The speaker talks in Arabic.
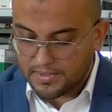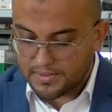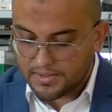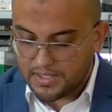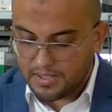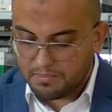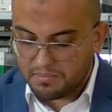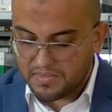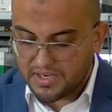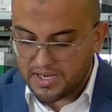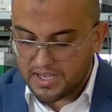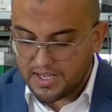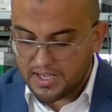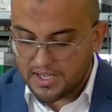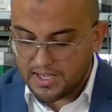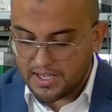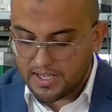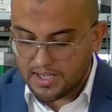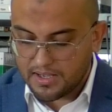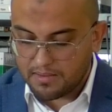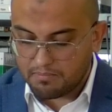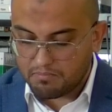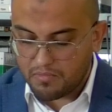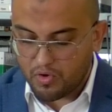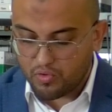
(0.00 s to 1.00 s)
ضمن
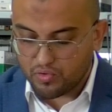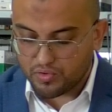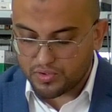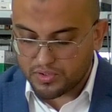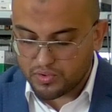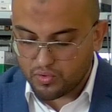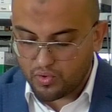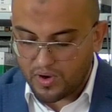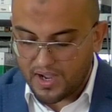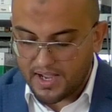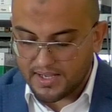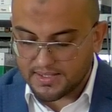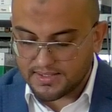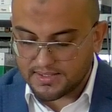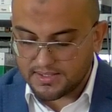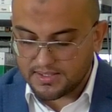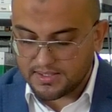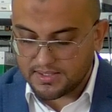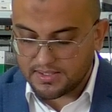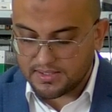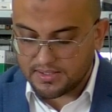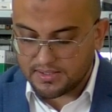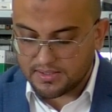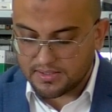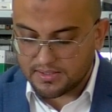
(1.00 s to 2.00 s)
موسوعتي
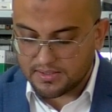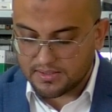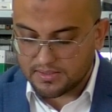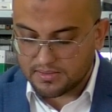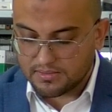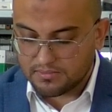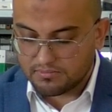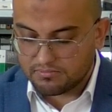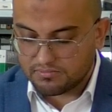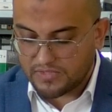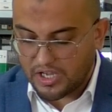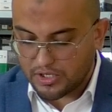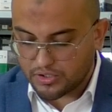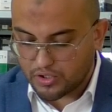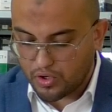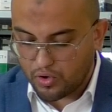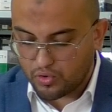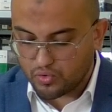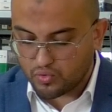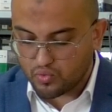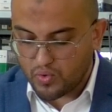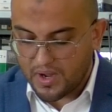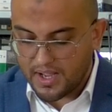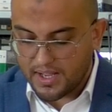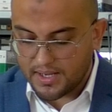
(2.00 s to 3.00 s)
تحت
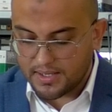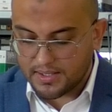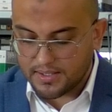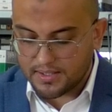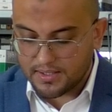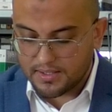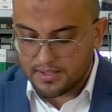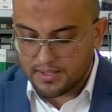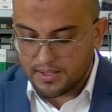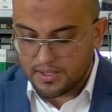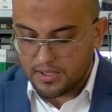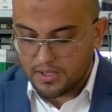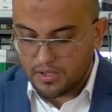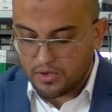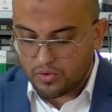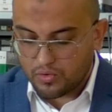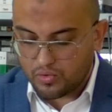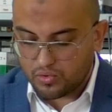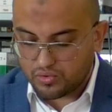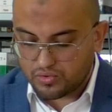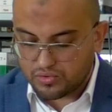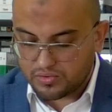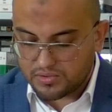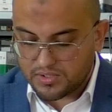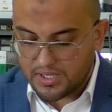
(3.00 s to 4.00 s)
عنوان
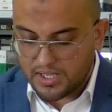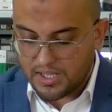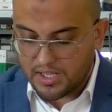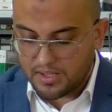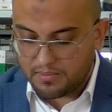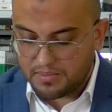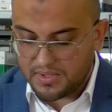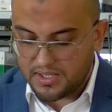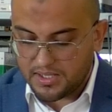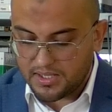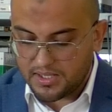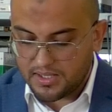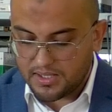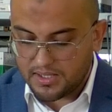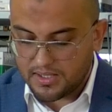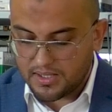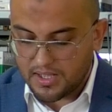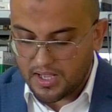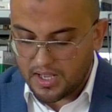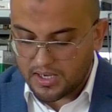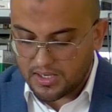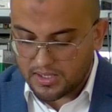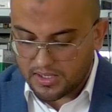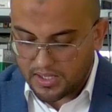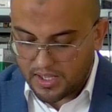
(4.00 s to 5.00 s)
كتاب
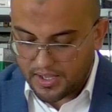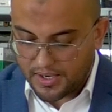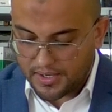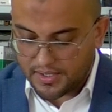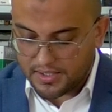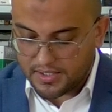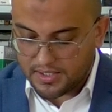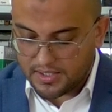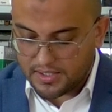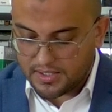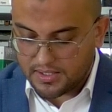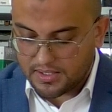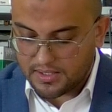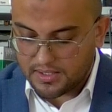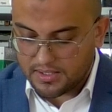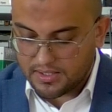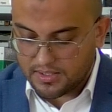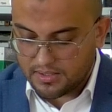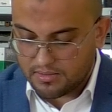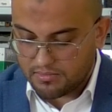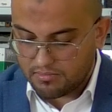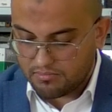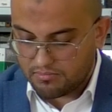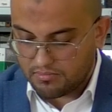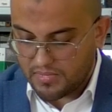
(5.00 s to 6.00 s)
القرن
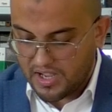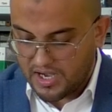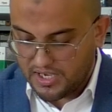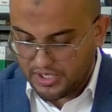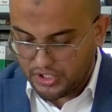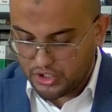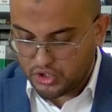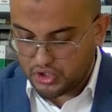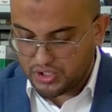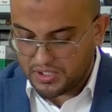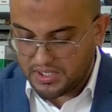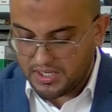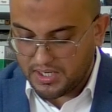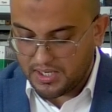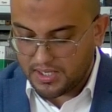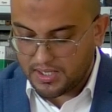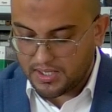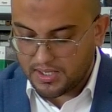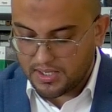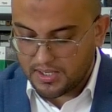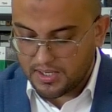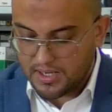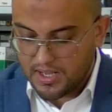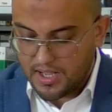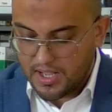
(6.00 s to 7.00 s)

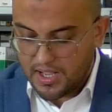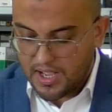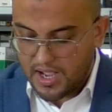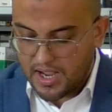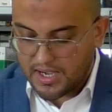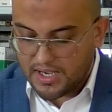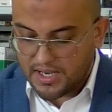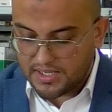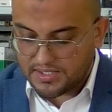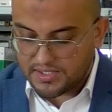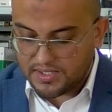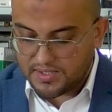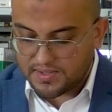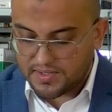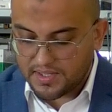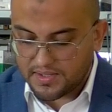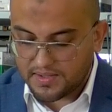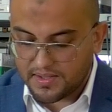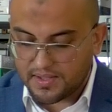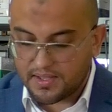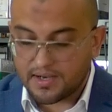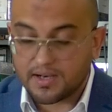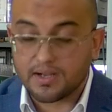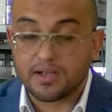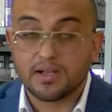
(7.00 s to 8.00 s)
العشرين التي
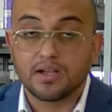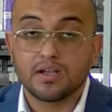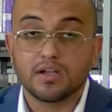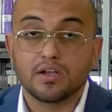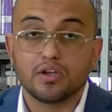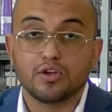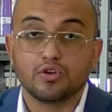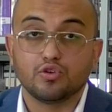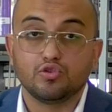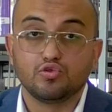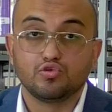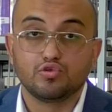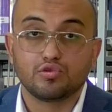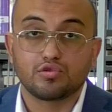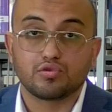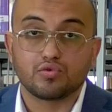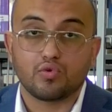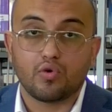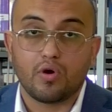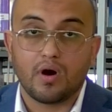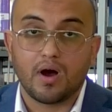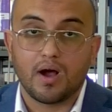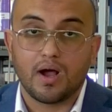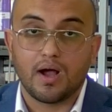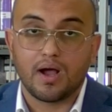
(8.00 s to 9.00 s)
صدر
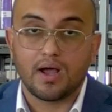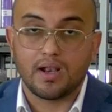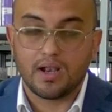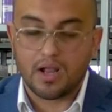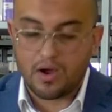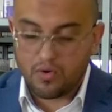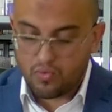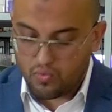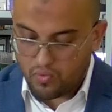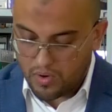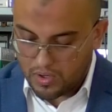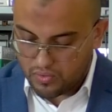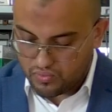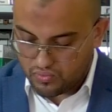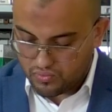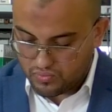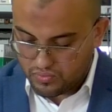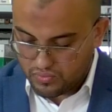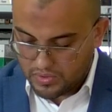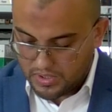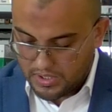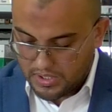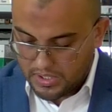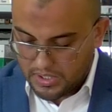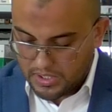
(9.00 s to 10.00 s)
جزءها الأول
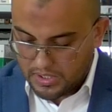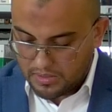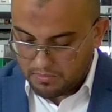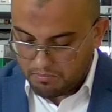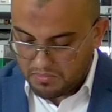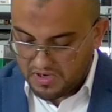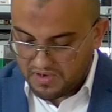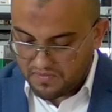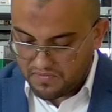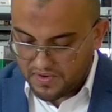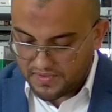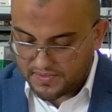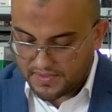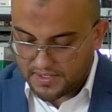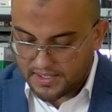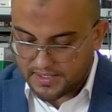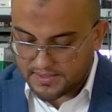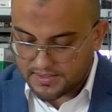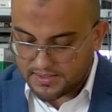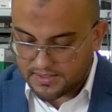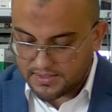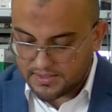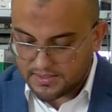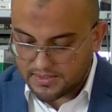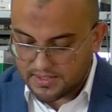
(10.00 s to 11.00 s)
من
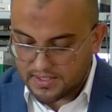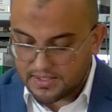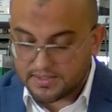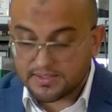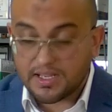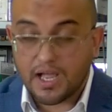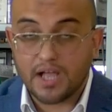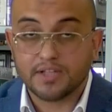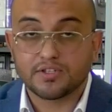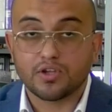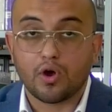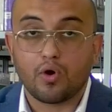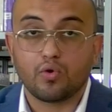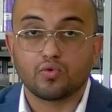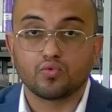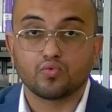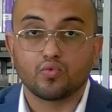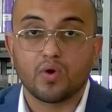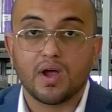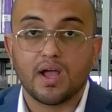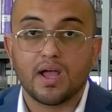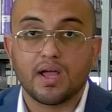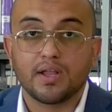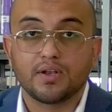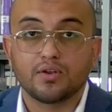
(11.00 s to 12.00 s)
فترة تحت
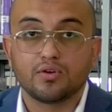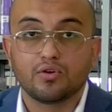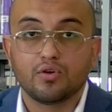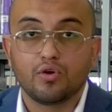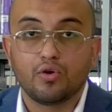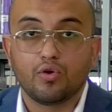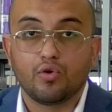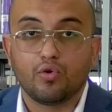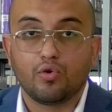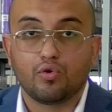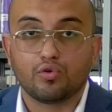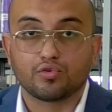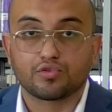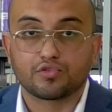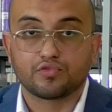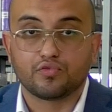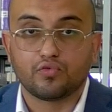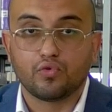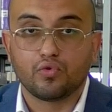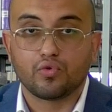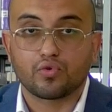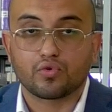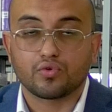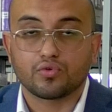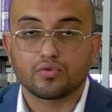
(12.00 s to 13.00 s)
عنوان
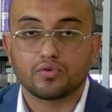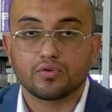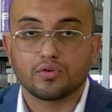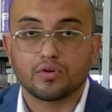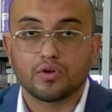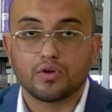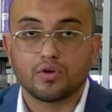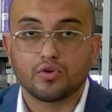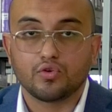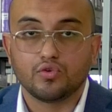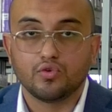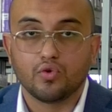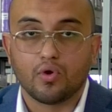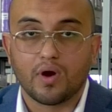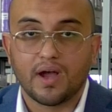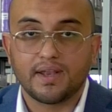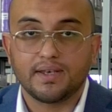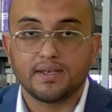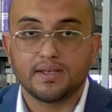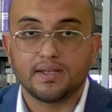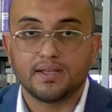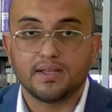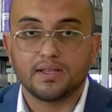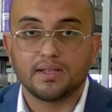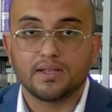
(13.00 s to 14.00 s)
عصفور
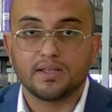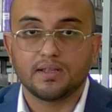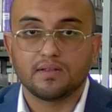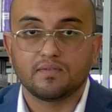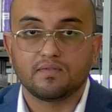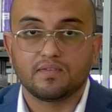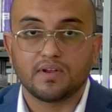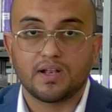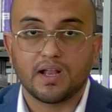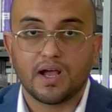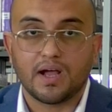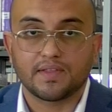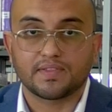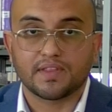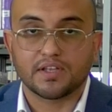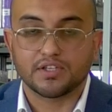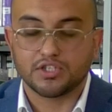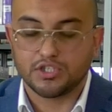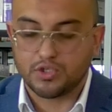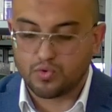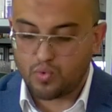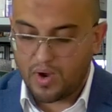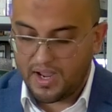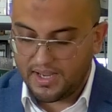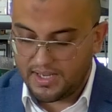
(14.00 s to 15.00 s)
يغني في
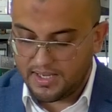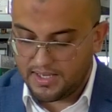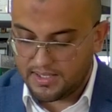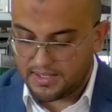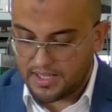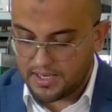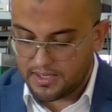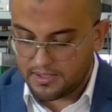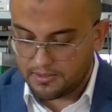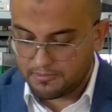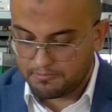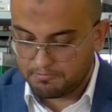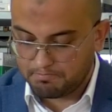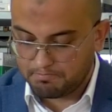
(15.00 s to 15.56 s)
العطش وحيدا